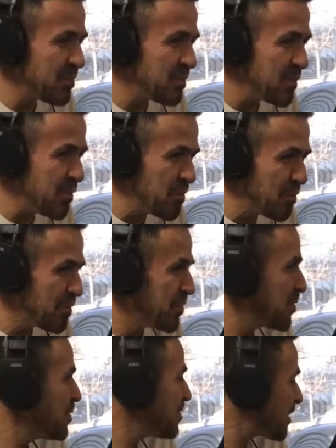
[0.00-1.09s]

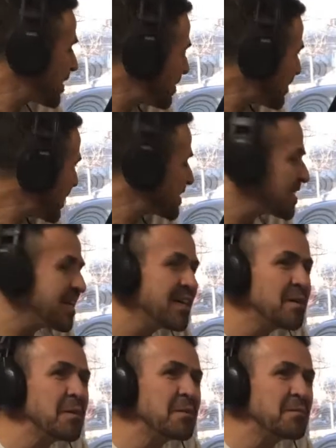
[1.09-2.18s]
mucho frío.
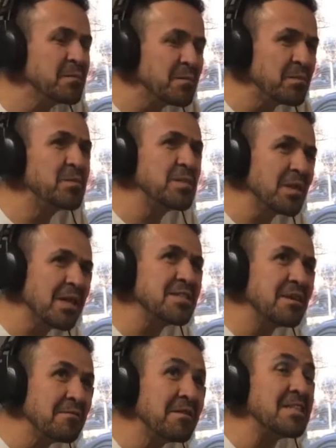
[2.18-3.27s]
Hacía,
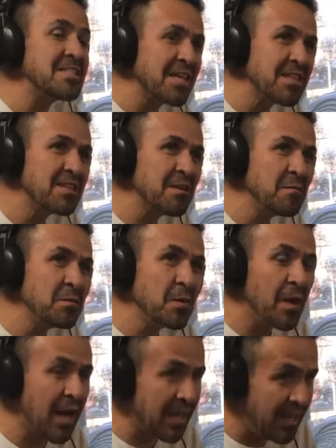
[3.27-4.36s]
hacía bastante tiempo
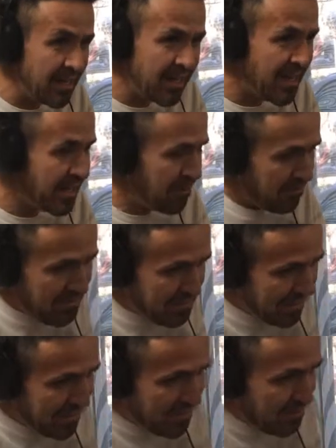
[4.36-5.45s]
aquí en el área,
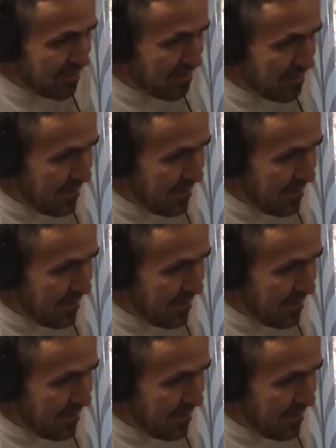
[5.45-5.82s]
obviamente. Yo no,